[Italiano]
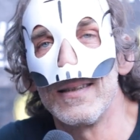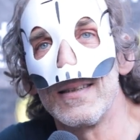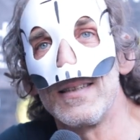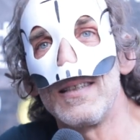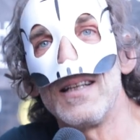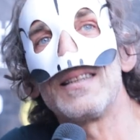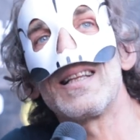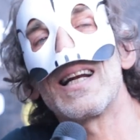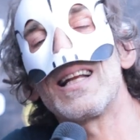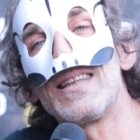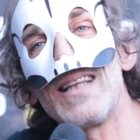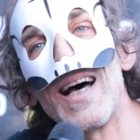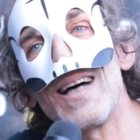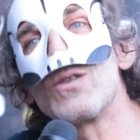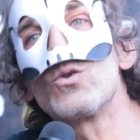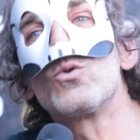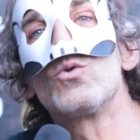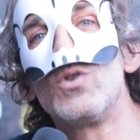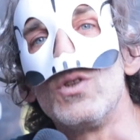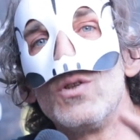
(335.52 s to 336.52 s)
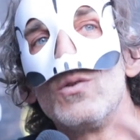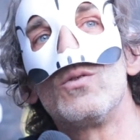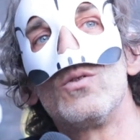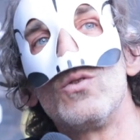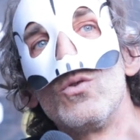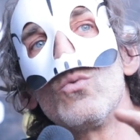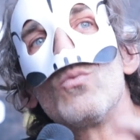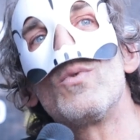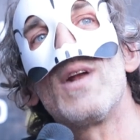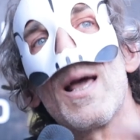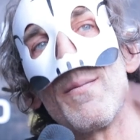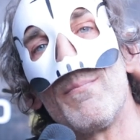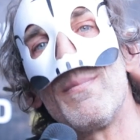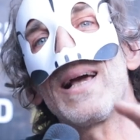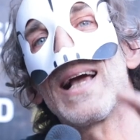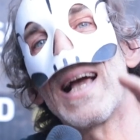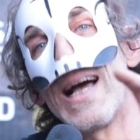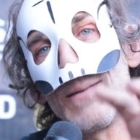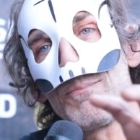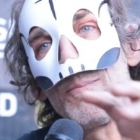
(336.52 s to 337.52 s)
si è trattato di, di un
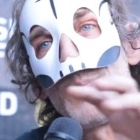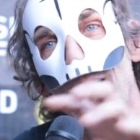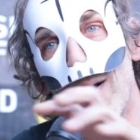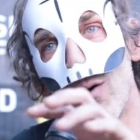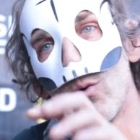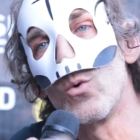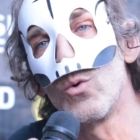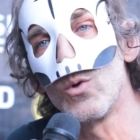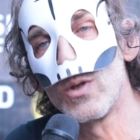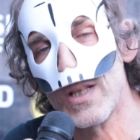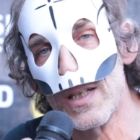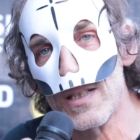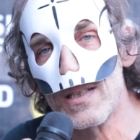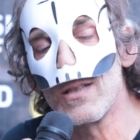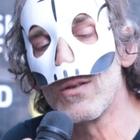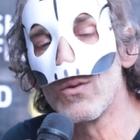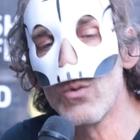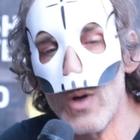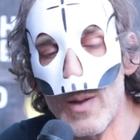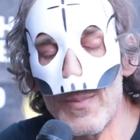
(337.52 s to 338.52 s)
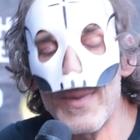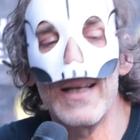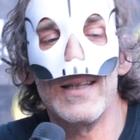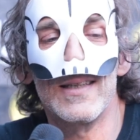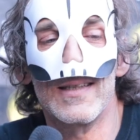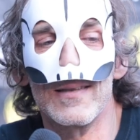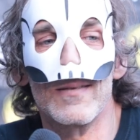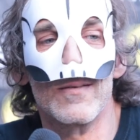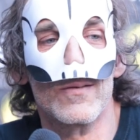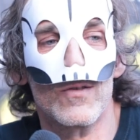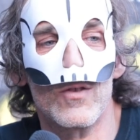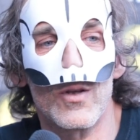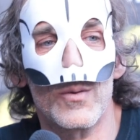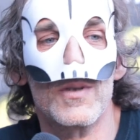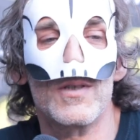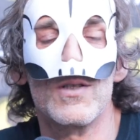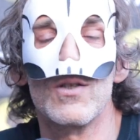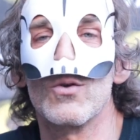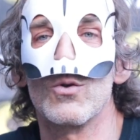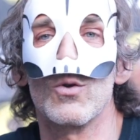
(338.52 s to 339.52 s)
MK Ultra, sicuramente cioè,
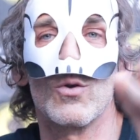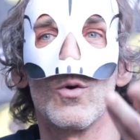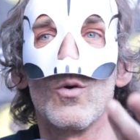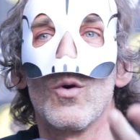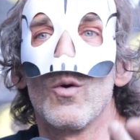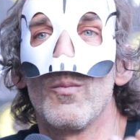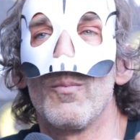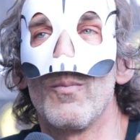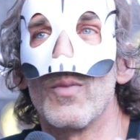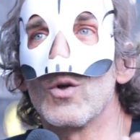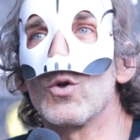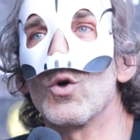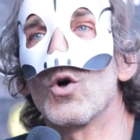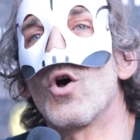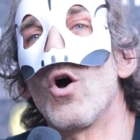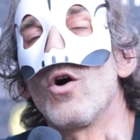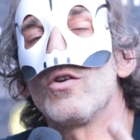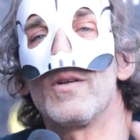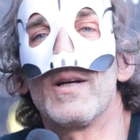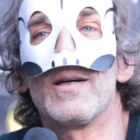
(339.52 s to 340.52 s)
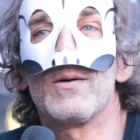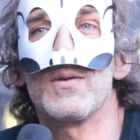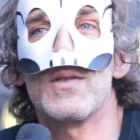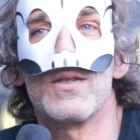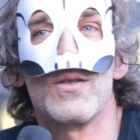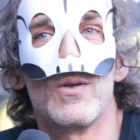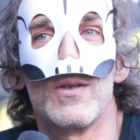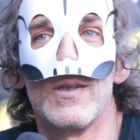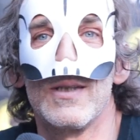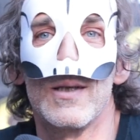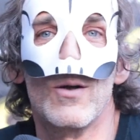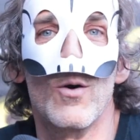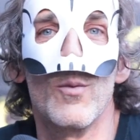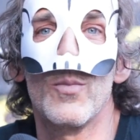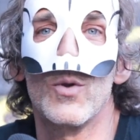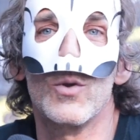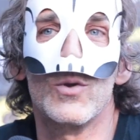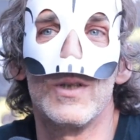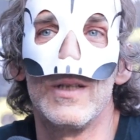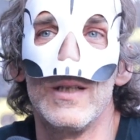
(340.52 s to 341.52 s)
questi sono protocolli, non è questione di
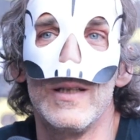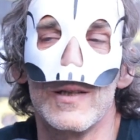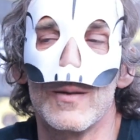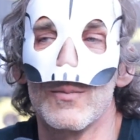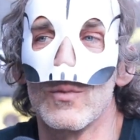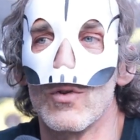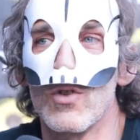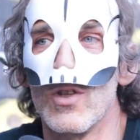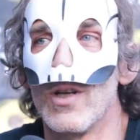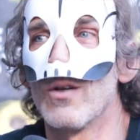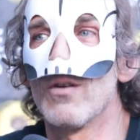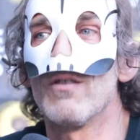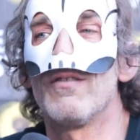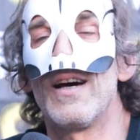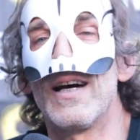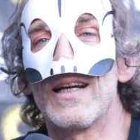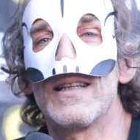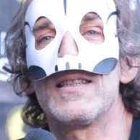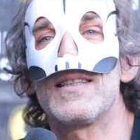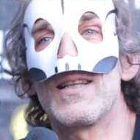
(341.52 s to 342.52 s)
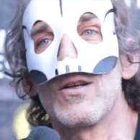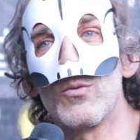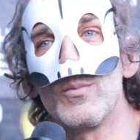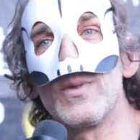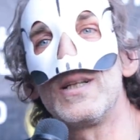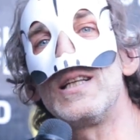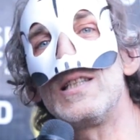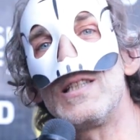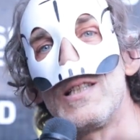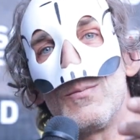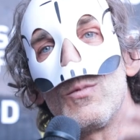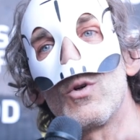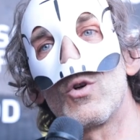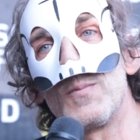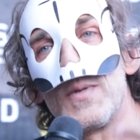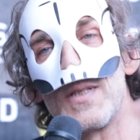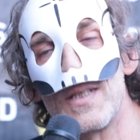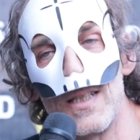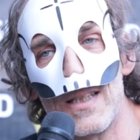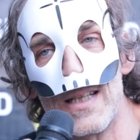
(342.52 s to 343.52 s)
complottismo, cioè, i governi sanno benissimo
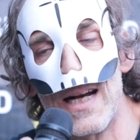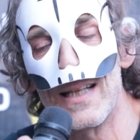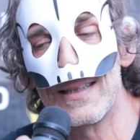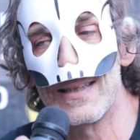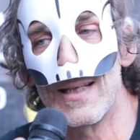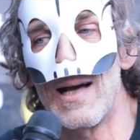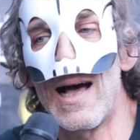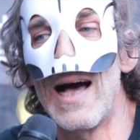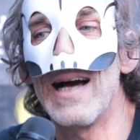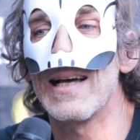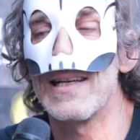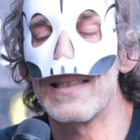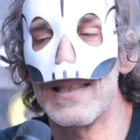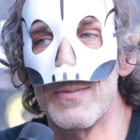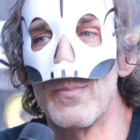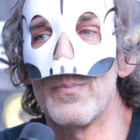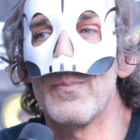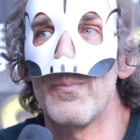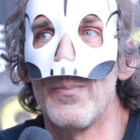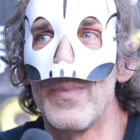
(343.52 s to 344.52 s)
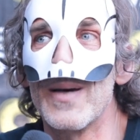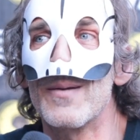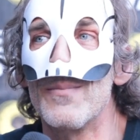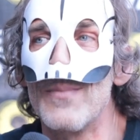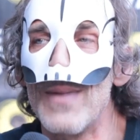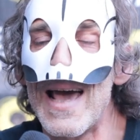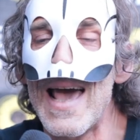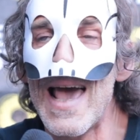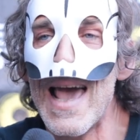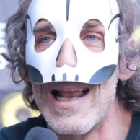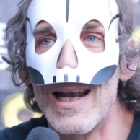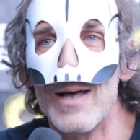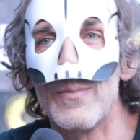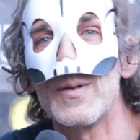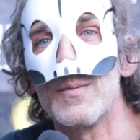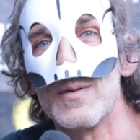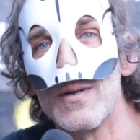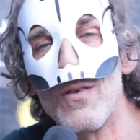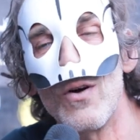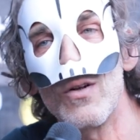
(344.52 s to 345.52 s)
come si tratta, anche se per me è la
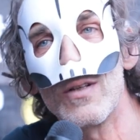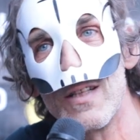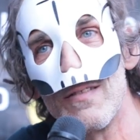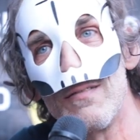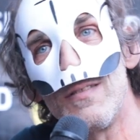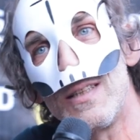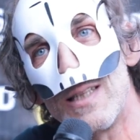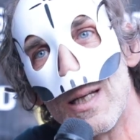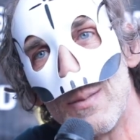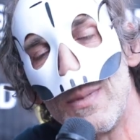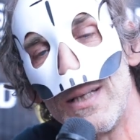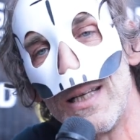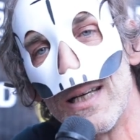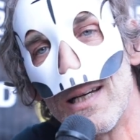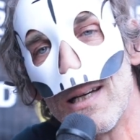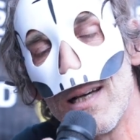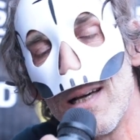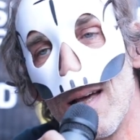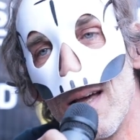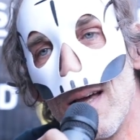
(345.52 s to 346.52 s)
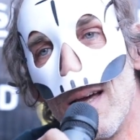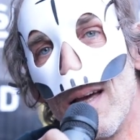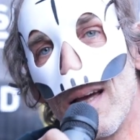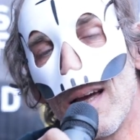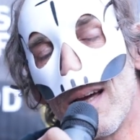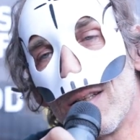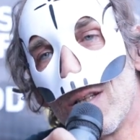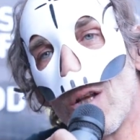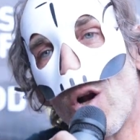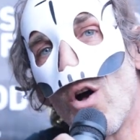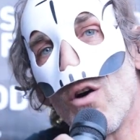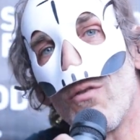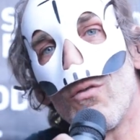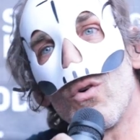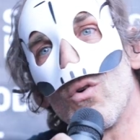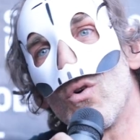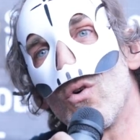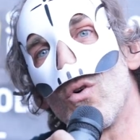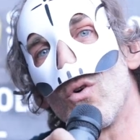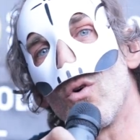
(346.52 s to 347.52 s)
prima volta in vita mia che
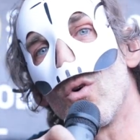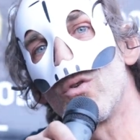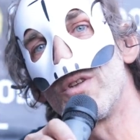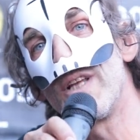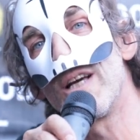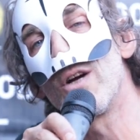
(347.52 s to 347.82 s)
trovo